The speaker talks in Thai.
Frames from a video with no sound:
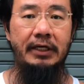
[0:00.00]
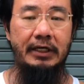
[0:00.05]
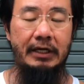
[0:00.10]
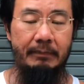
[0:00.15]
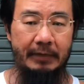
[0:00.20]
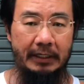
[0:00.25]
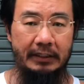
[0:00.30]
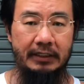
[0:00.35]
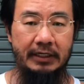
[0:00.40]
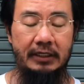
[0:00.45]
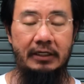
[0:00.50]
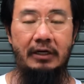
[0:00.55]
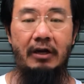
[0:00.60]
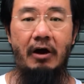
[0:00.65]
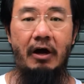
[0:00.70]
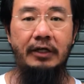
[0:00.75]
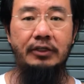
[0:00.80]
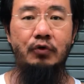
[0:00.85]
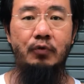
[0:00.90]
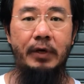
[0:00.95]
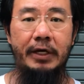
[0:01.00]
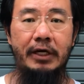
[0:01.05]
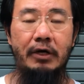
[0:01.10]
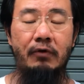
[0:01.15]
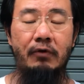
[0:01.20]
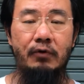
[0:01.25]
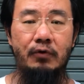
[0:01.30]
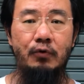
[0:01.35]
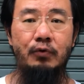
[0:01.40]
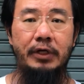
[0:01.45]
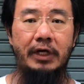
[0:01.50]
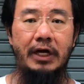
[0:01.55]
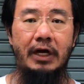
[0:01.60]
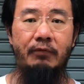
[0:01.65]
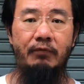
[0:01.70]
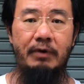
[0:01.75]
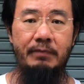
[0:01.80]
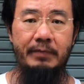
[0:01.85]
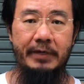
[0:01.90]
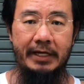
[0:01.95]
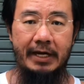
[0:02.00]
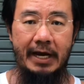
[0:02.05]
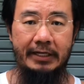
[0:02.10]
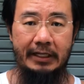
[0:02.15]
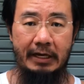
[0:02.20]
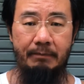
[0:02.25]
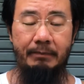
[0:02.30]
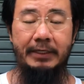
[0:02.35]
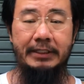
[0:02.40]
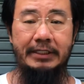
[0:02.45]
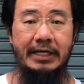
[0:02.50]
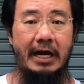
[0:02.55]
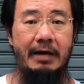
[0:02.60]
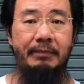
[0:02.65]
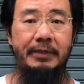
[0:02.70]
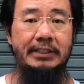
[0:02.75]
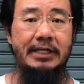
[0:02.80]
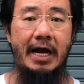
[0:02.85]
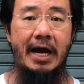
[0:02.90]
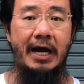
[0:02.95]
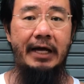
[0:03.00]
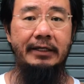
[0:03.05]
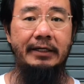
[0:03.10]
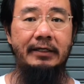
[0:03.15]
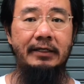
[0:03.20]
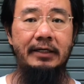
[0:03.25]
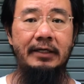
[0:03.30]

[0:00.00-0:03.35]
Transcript: กำลังเดือดร้อนอยู่ให้เขารู้นะครับว่ามีการทำประชาพิจารณ์